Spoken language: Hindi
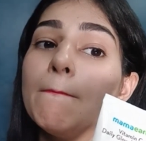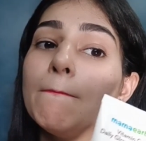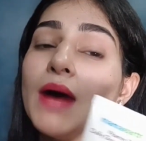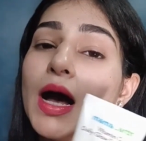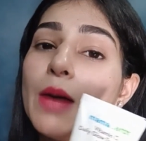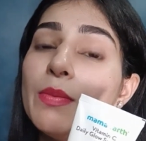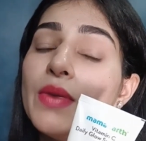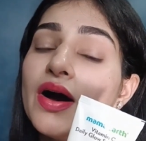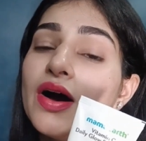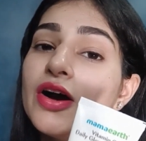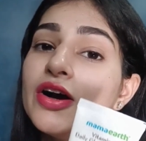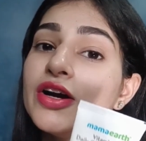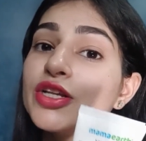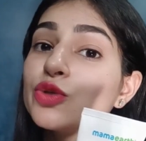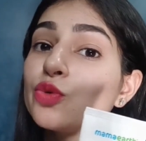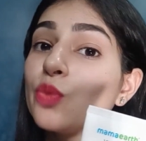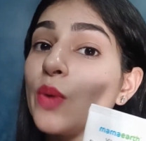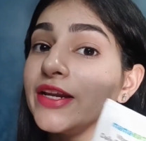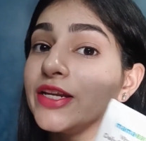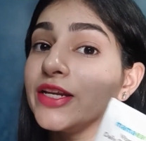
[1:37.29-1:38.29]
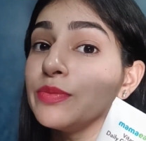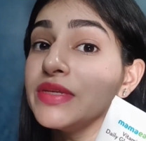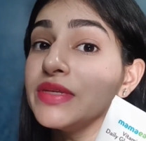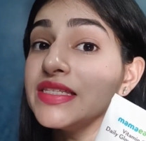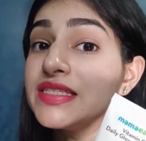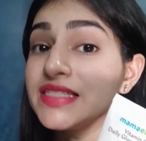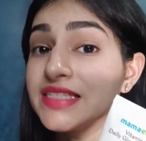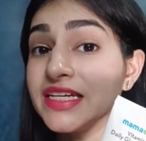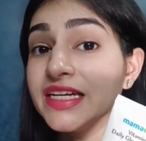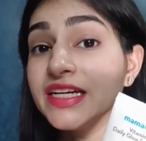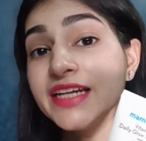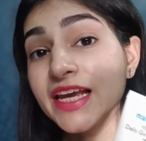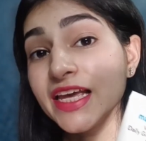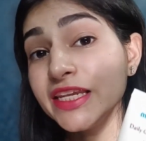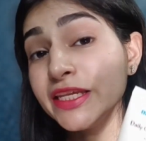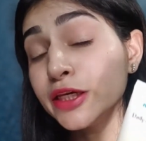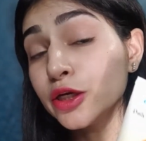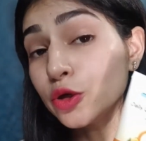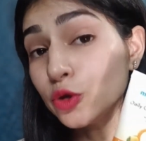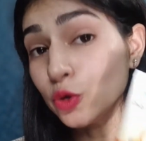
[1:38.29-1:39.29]
मामा अर्थ वाइटामिन सी
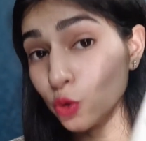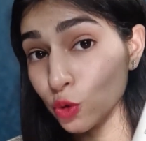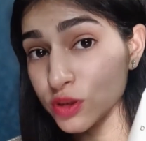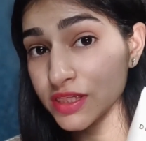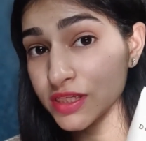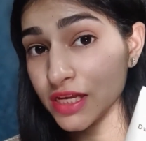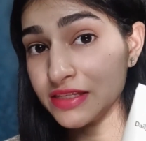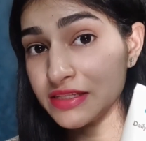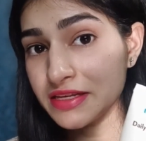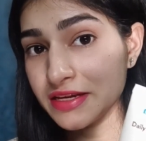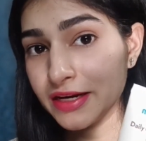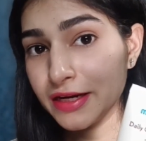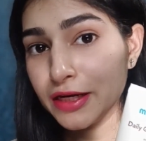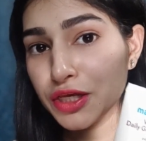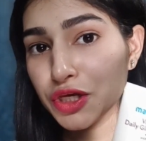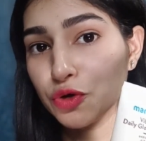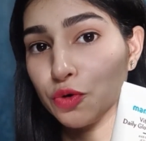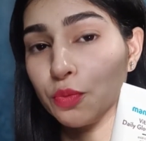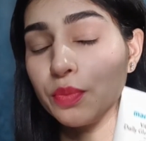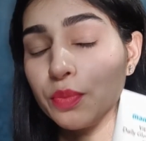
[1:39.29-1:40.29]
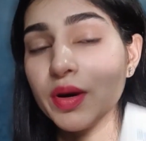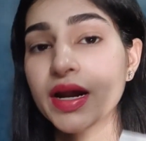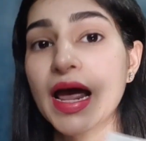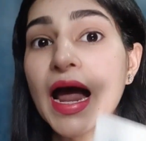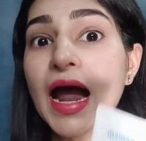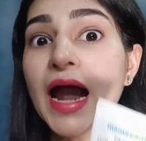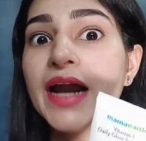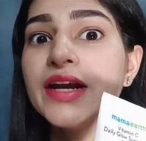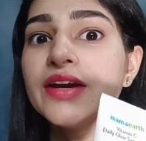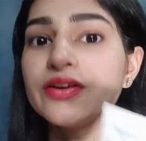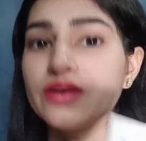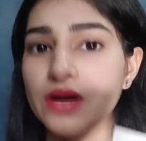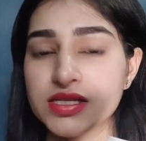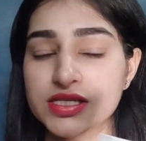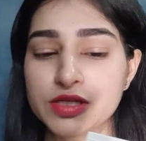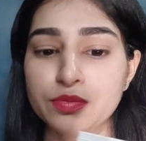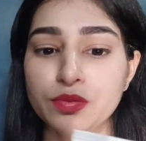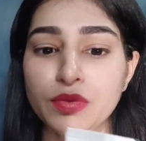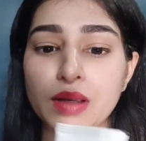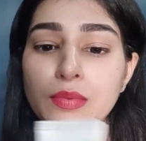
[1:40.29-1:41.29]
डेली ग्लो सनस्क्रीन के ऊपर एंड
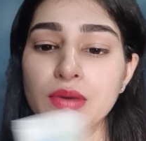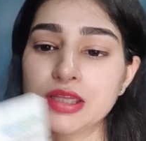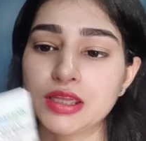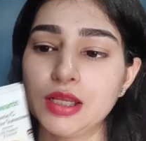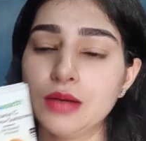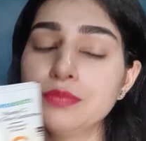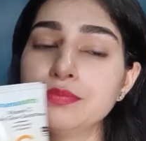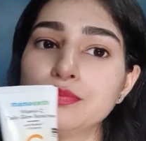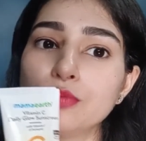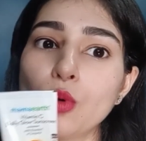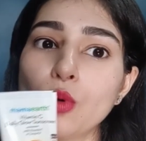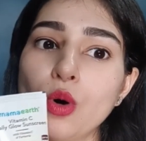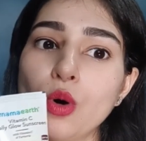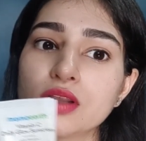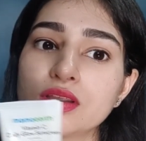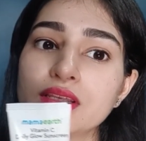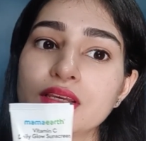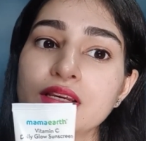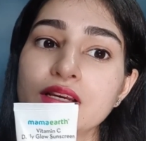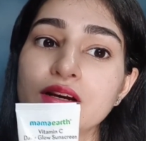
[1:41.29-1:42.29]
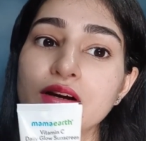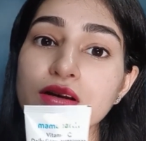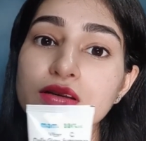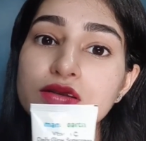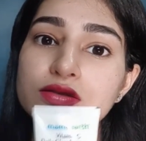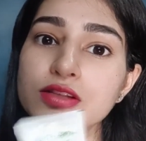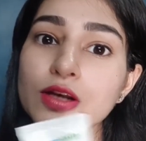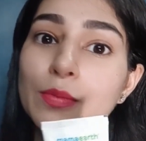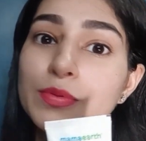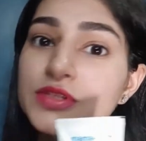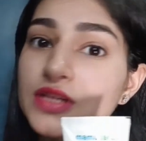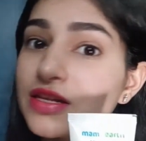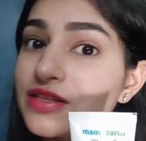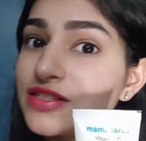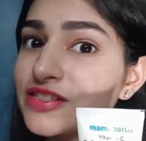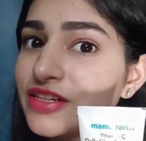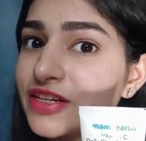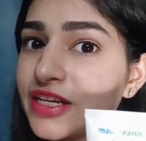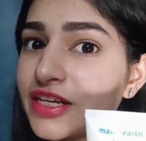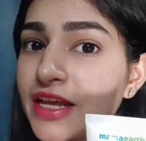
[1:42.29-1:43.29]
ट्रस्ट में मतलब बहुत ही गज गजब
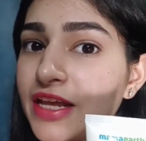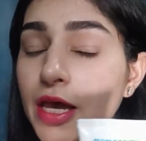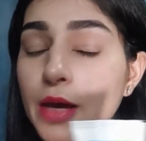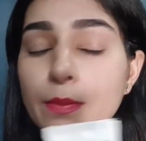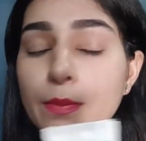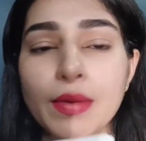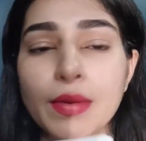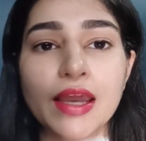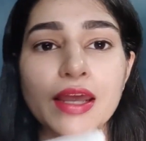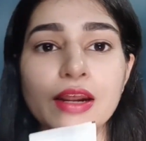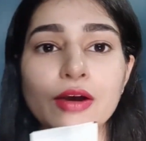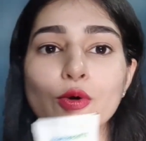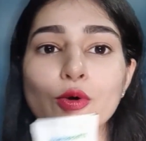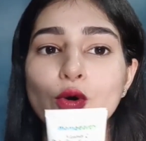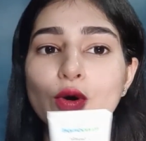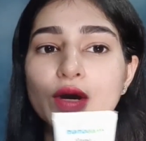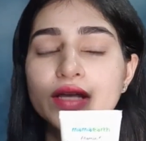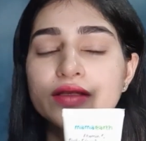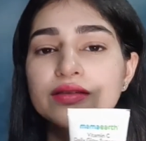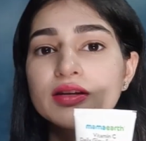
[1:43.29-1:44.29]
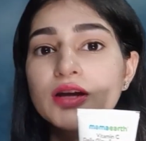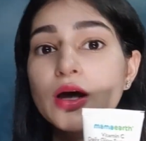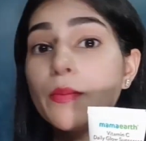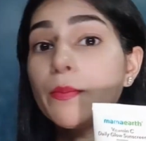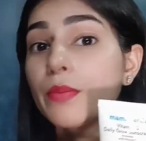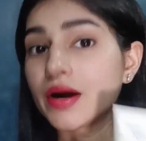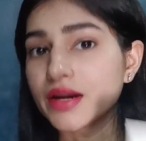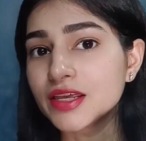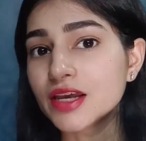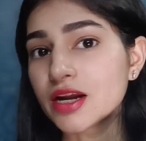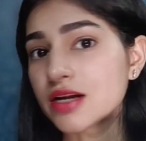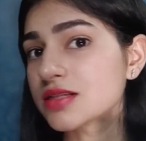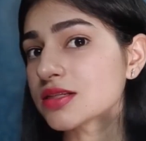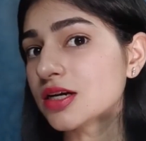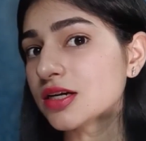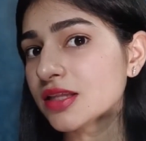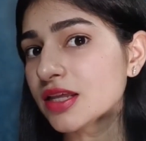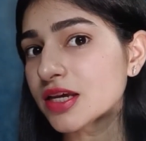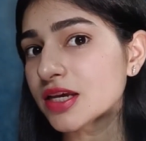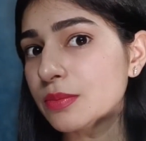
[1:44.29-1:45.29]
सनस्क्रीन है मेरे को इतना बढ़िया
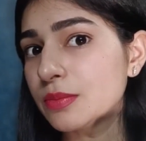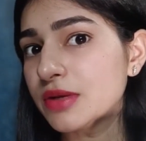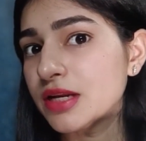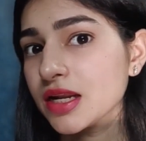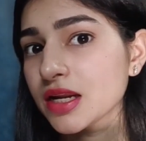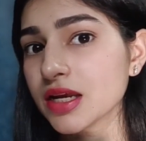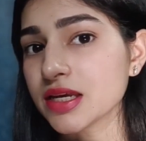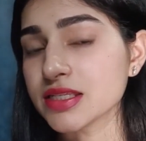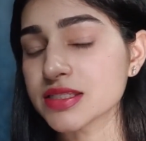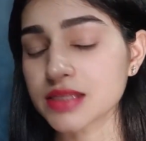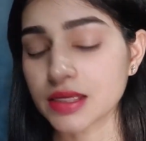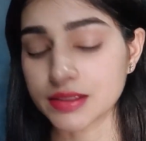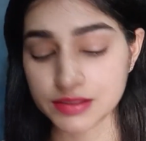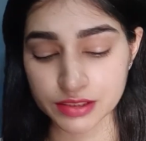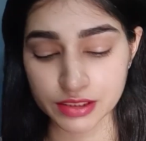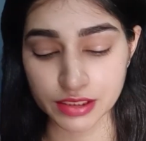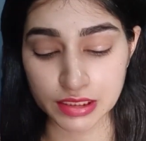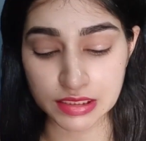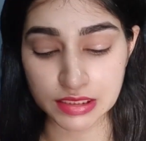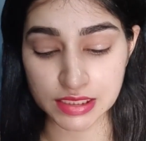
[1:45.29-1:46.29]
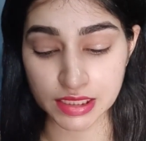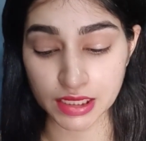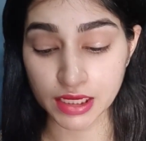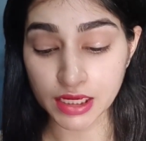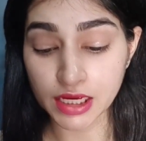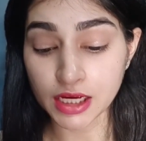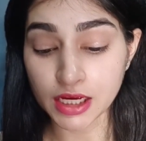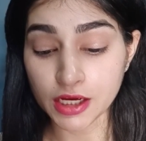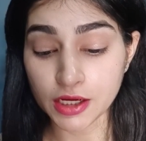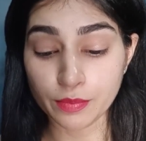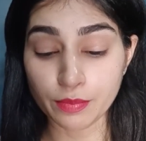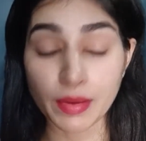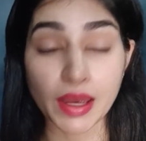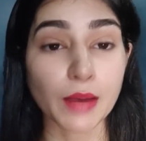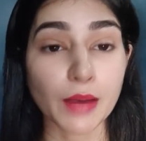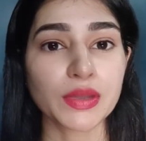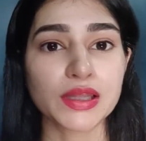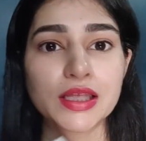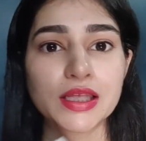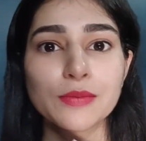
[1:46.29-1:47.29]
रिजल्ट देखने मिला ना इस सनस्क्रीन से मैं
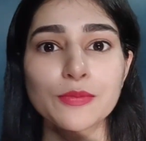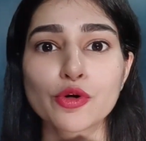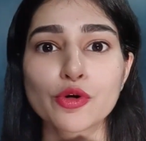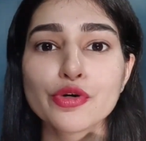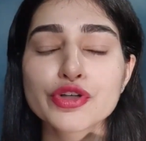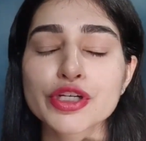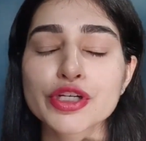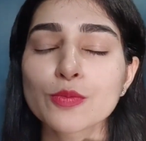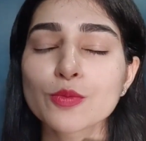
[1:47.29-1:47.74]
मतलब खुशम